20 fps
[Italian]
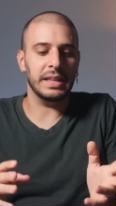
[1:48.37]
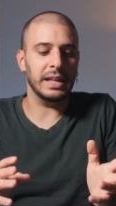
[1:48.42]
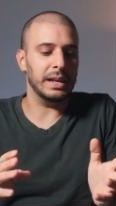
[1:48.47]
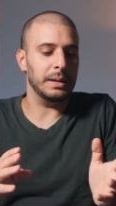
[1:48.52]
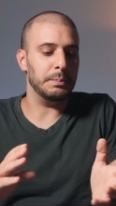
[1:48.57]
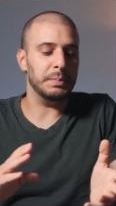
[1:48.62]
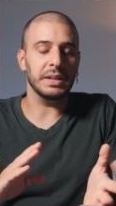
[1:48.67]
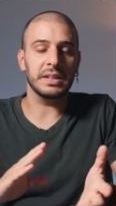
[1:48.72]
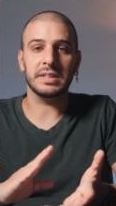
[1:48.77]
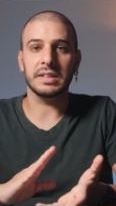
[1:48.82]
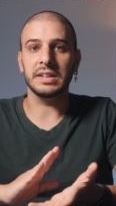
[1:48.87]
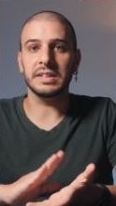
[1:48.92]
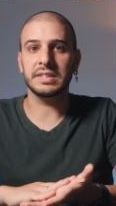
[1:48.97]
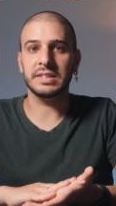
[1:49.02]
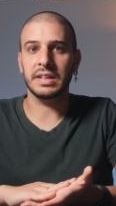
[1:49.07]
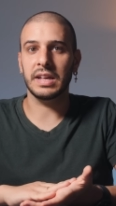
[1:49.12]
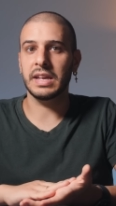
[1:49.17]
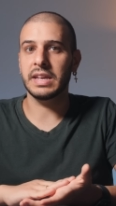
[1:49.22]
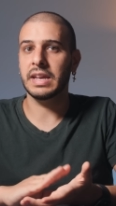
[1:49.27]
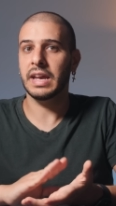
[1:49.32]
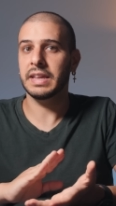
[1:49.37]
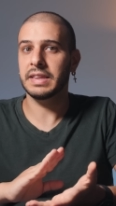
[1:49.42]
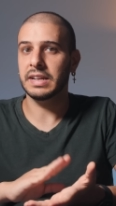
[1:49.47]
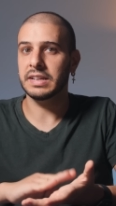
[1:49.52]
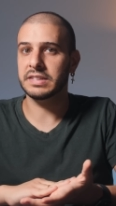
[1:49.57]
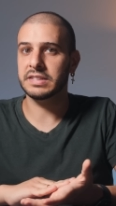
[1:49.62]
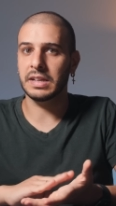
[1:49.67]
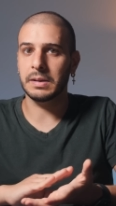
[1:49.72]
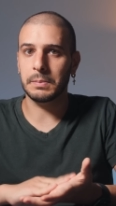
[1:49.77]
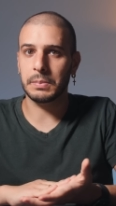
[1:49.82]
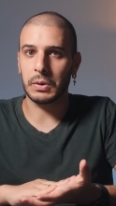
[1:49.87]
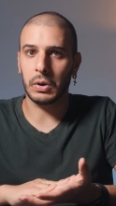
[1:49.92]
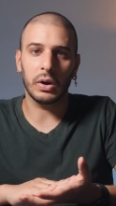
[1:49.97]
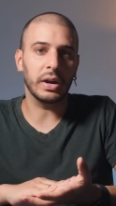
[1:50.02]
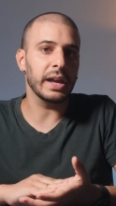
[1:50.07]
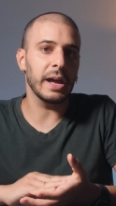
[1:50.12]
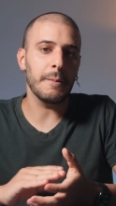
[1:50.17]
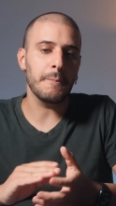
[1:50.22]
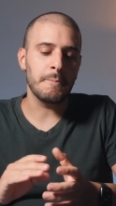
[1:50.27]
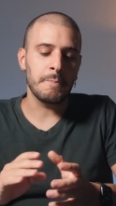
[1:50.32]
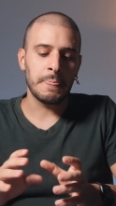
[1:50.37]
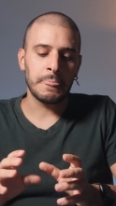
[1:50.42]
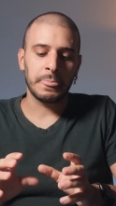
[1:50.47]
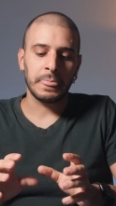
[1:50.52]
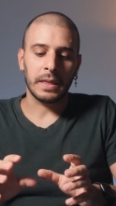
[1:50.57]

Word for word: del Pixel 6 e del 6 Pro che